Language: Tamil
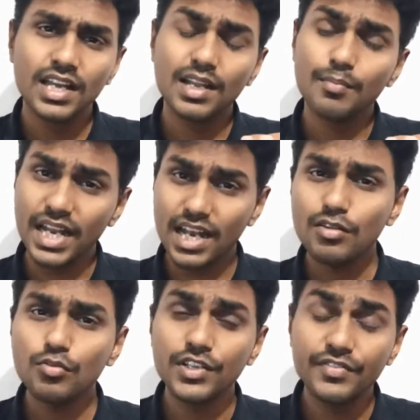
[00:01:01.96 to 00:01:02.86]
நம்ம
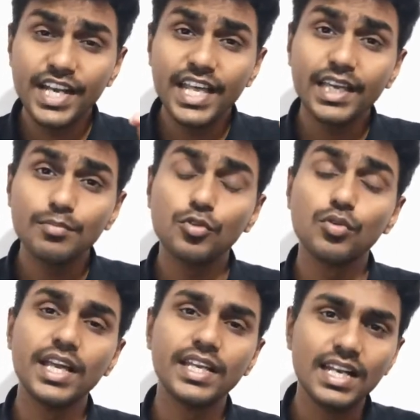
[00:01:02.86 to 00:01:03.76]
எல்லாரும் ஒரு வீடியோ
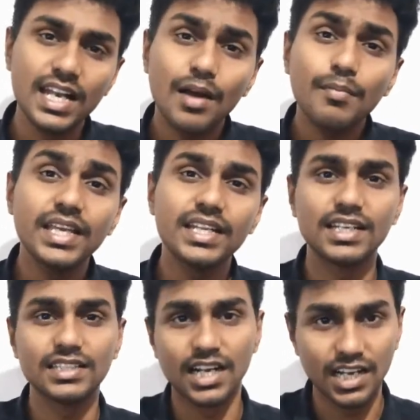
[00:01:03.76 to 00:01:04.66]
கேம்குள்ளே இல்லாமல்
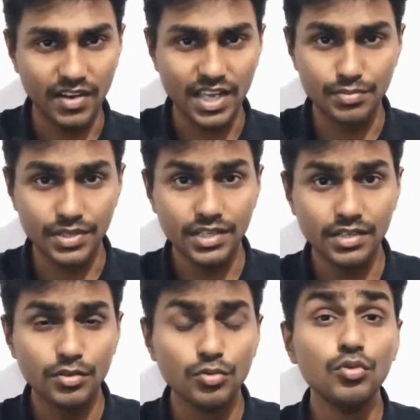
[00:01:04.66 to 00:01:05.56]
இருக்கிறதுக்கான வாய்ப்பு
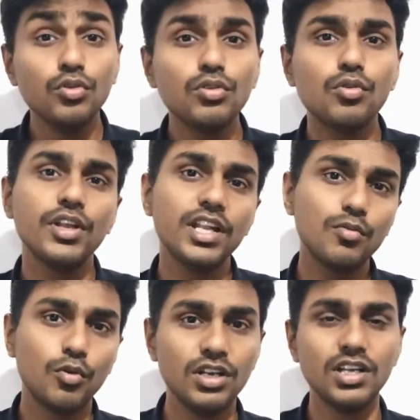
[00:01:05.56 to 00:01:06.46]
நூறு கோடியில்
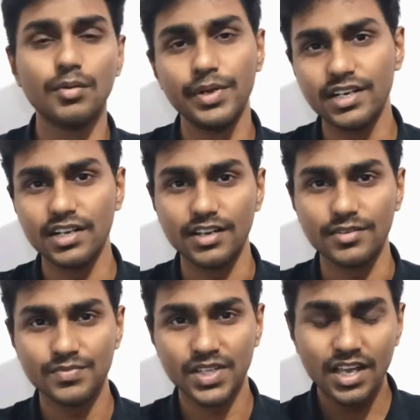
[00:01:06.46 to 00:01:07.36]
ஒன்று அப்படின்றாரு
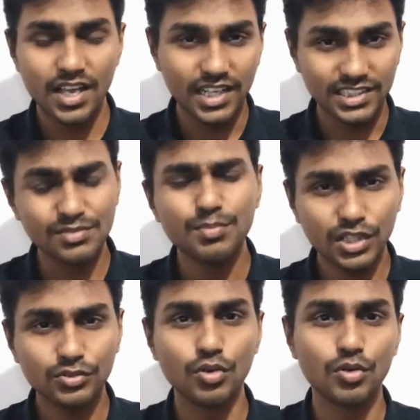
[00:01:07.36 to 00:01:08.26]
அதை
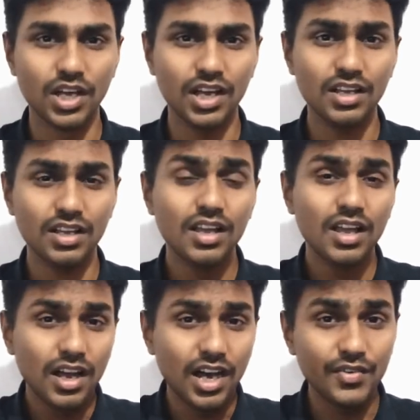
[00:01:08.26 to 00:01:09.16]
சிம்பிளாக சொல்லணும்னா
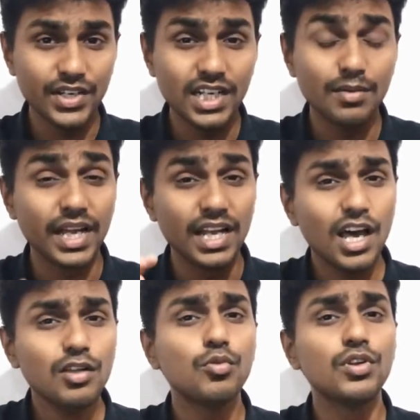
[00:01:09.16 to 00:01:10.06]
அவர் நம்ம
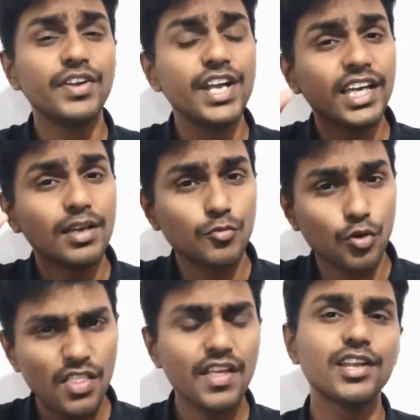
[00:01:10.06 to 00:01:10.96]
எல்லாரும் ஒரு வீடியோ
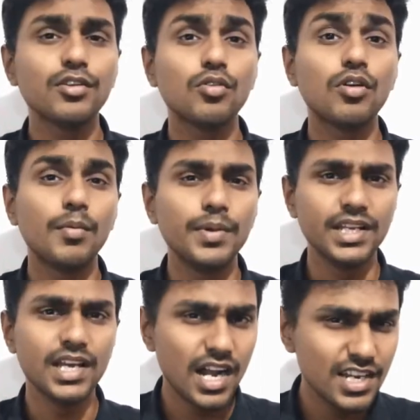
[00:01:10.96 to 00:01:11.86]
கேம்குள்ளே தான் இருக்கோம்
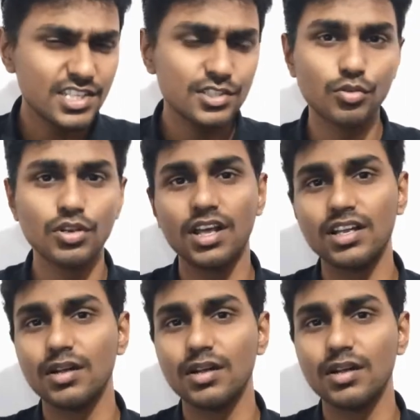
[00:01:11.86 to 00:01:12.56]
அப்படின்னு அடித்து சொல்கிறாரு